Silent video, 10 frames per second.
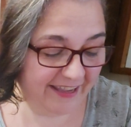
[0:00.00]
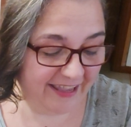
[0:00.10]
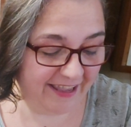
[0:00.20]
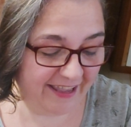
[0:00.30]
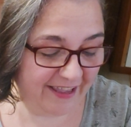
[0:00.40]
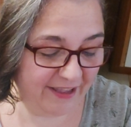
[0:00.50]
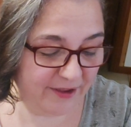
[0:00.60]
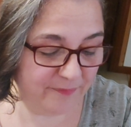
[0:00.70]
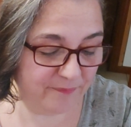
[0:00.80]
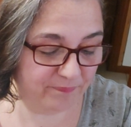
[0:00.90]
che
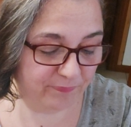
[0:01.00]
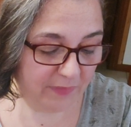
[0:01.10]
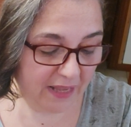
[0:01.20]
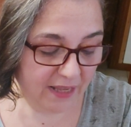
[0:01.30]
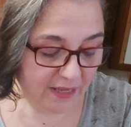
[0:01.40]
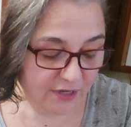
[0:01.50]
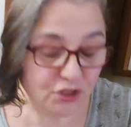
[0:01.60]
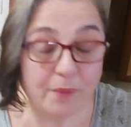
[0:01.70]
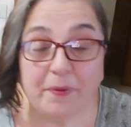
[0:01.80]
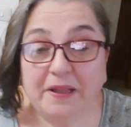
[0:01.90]
ehm,
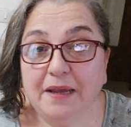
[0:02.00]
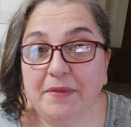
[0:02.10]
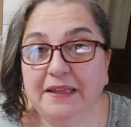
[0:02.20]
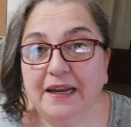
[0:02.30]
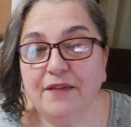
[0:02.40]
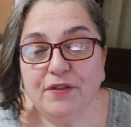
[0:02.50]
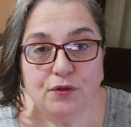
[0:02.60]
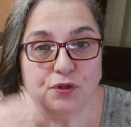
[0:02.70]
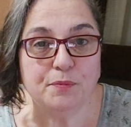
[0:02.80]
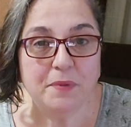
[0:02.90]
cioè, praticamente nei
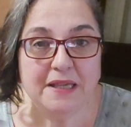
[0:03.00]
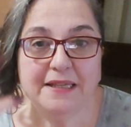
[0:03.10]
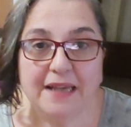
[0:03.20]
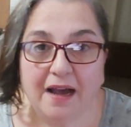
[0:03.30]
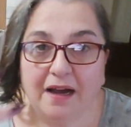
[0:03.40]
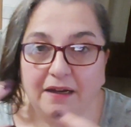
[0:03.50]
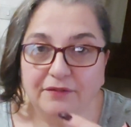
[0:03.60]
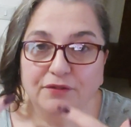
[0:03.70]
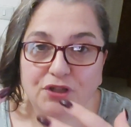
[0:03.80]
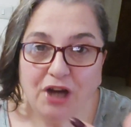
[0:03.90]
video
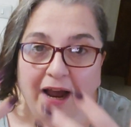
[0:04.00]
spesa dici,